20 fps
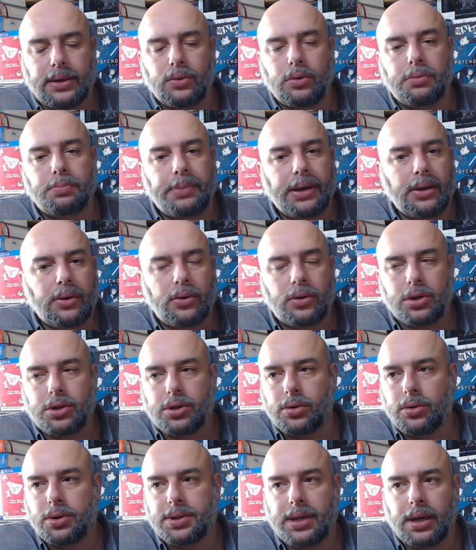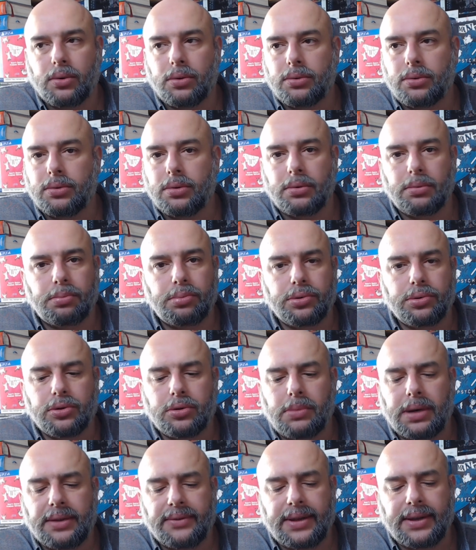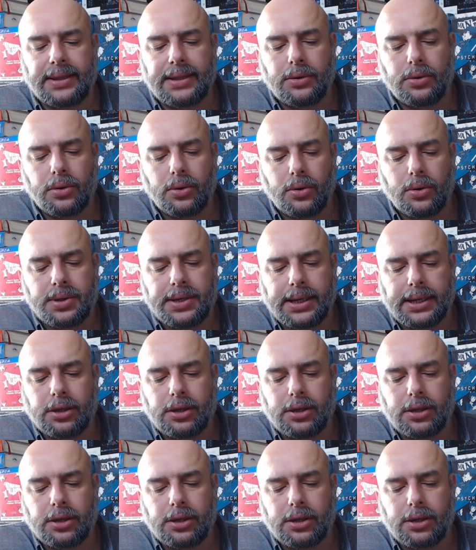Ça coûte pas grand chose, ça coûte plus ou moins une vingtaine d'euros.